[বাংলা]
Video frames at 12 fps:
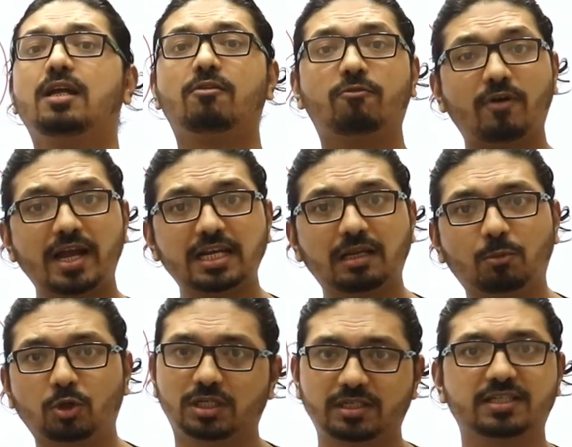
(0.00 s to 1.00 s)
ফাইনাল
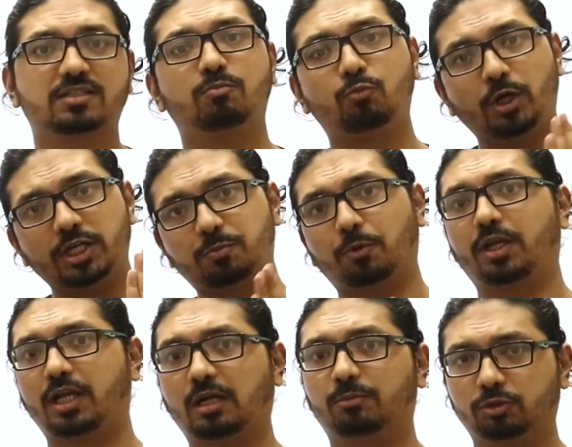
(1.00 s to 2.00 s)
মডেল টেস্ট বুয়েট
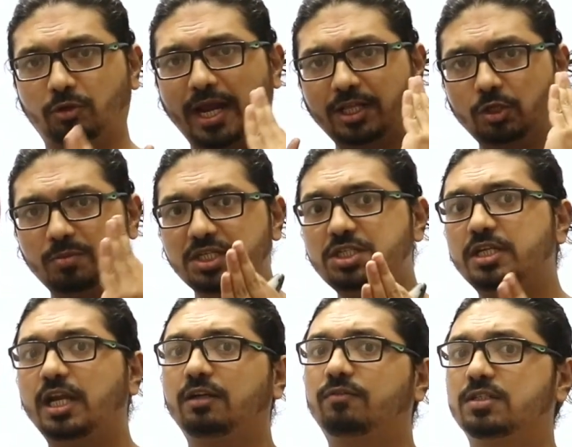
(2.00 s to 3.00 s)
পরীক্ষার মতো একদম
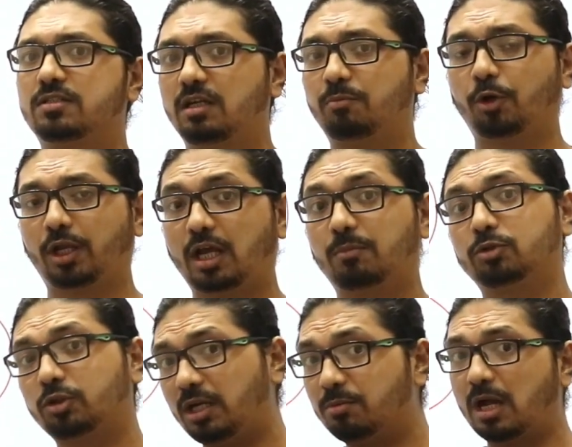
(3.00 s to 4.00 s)
ইঞ্জিনিয়ারিং ভার্সিটির পরীক্ষার মতো
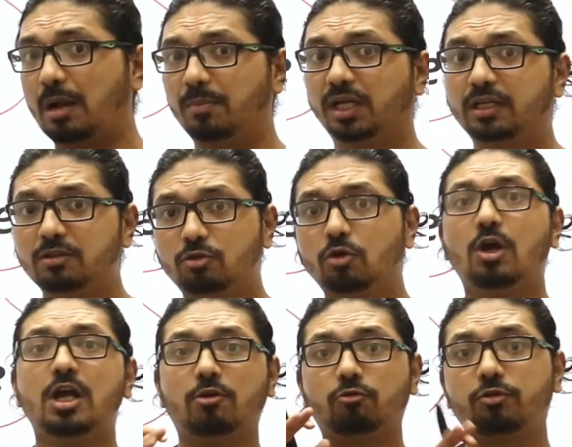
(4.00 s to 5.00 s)
এবং আমরা কিন্তু
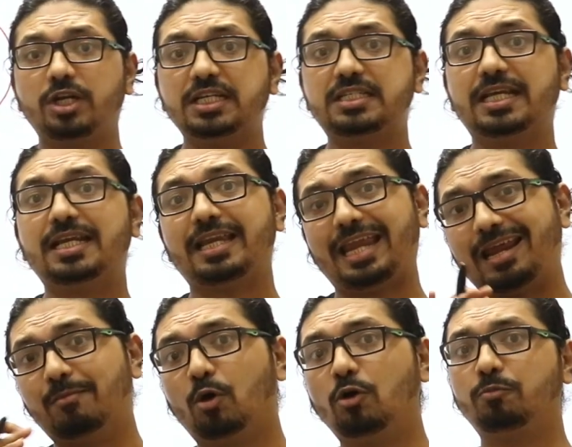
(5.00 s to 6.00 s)
রিটেন
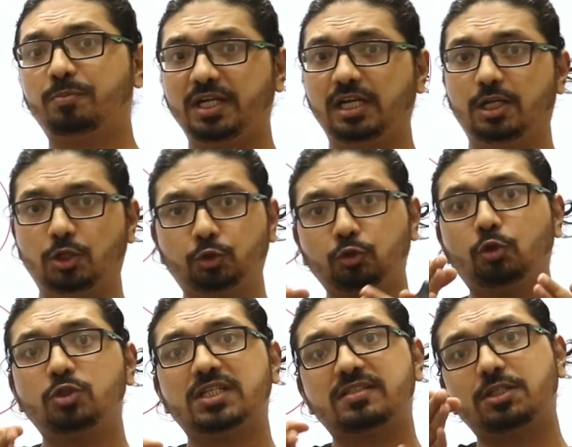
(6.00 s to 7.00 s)
এবং প্রিলি শুধু
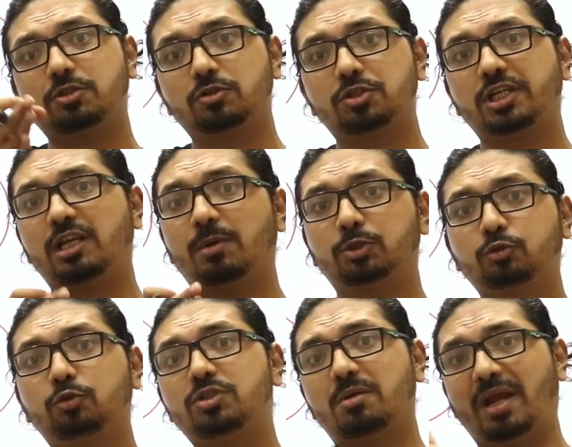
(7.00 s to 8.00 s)
যে সৃজনশীল বা
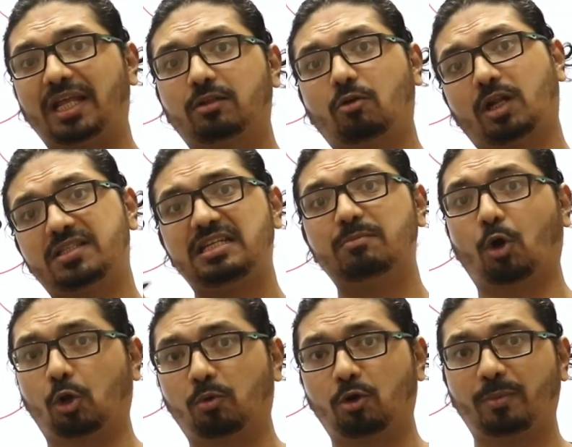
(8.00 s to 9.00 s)
শুধু যে ম্যাথ করাচ্ছি বড়
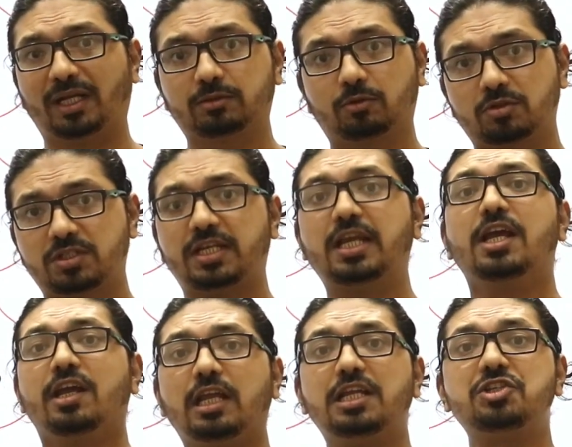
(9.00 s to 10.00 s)
বড় ম্যাথ করছি
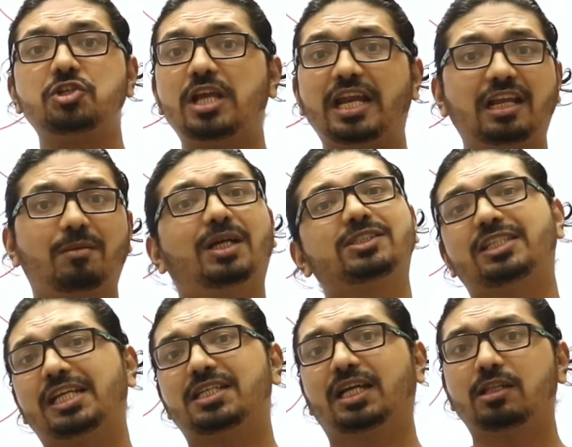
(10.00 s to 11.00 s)
ইঞ্জিনিয়ারিংয়ের ম্যাথ
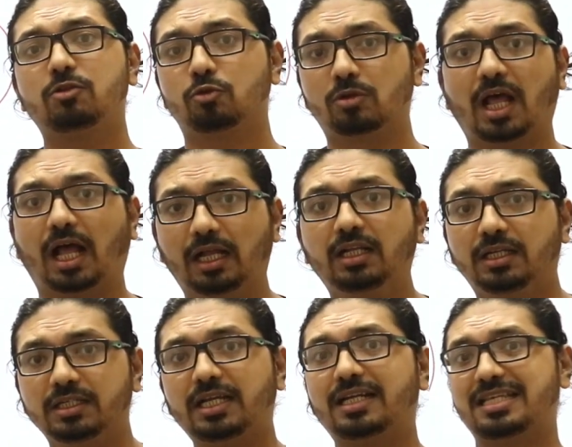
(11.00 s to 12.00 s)
সেইটা কিন্তু না
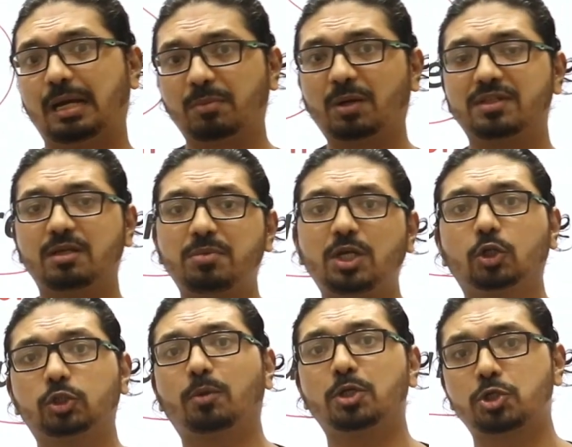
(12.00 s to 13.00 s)
ঠিক আছে আমরা আমাদের বিগত
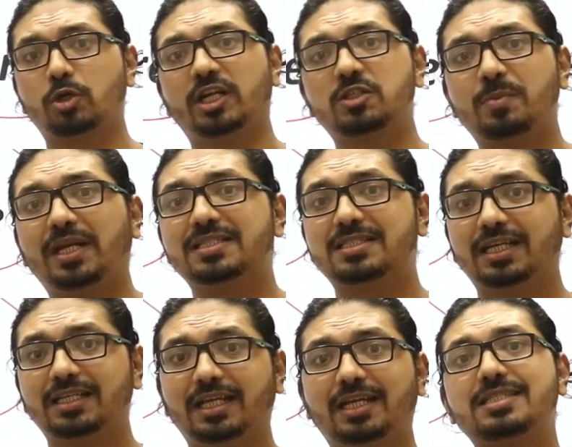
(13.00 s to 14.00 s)
বছরের এক্সপিরিয়েন্স থেকে
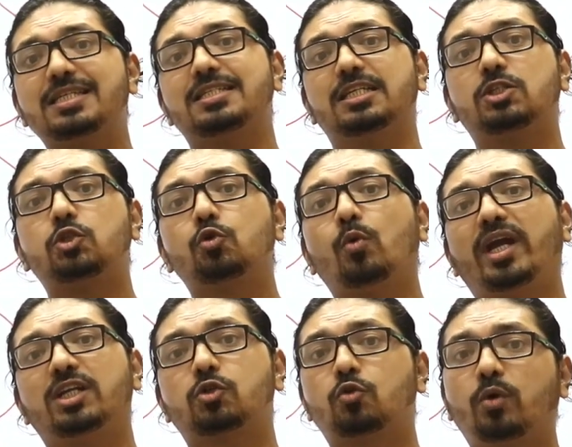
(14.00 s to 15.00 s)
দেখেছি যে
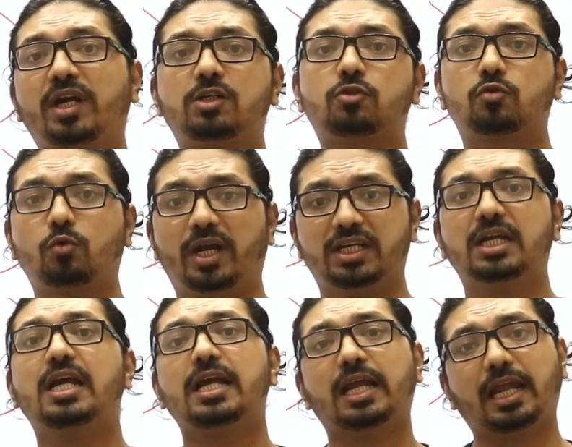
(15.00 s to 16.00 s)
চুয়েট কুয়েট রুয়েট
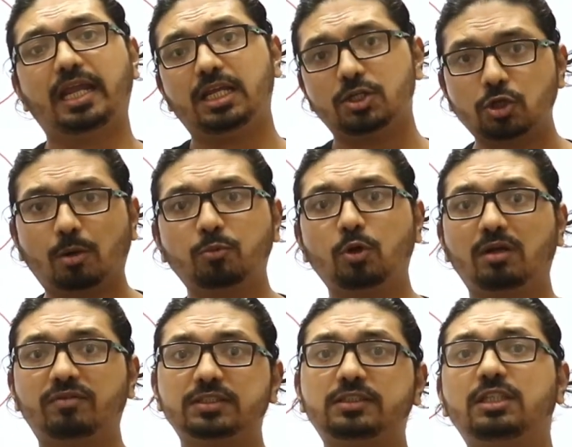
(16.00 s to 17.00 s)
এই সবগুলা
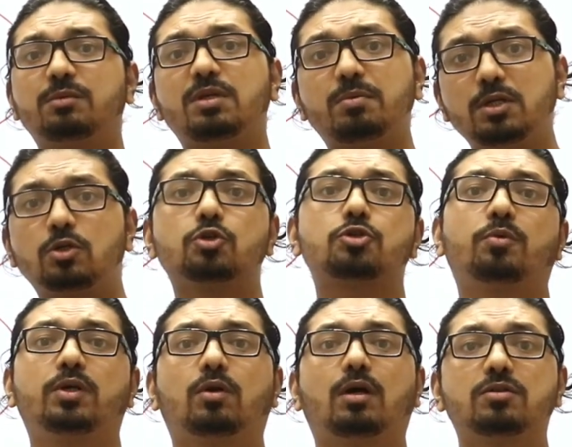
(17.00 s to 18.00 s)
ভার্সিটি বিভিন্ন
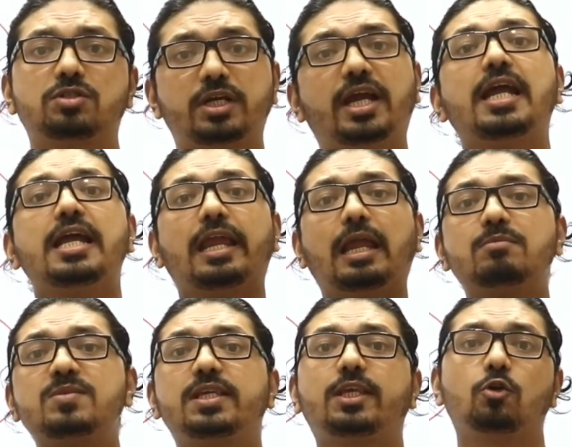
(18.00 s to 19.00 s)
সময় ওরা হচ্ছে
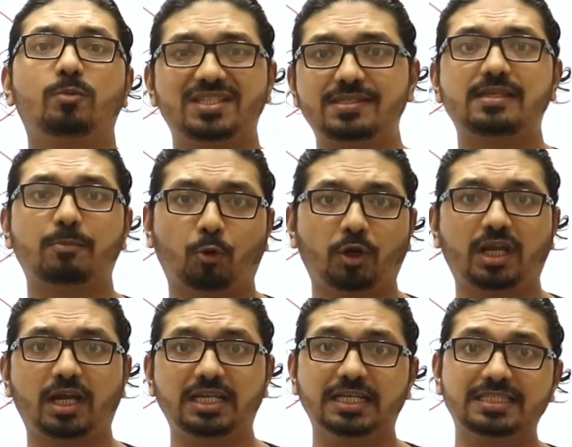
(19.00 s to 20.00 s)
এমসিকিউ বেসিসে
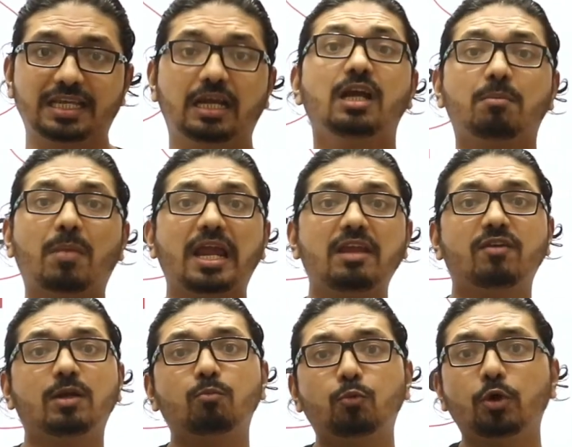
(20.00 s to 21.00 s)
পরীক্ষা নিয়েছে বা
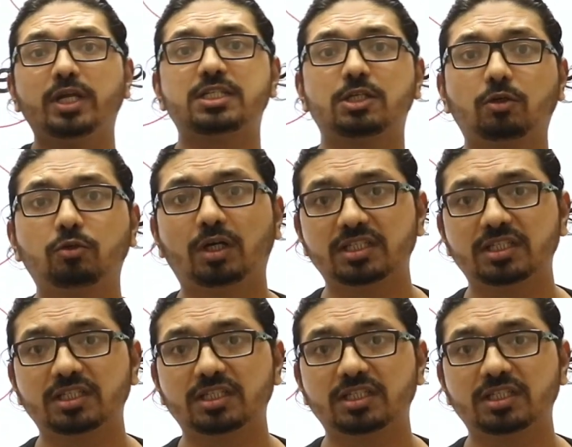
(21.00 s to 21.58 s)
ইভেন বুয়েটেও দু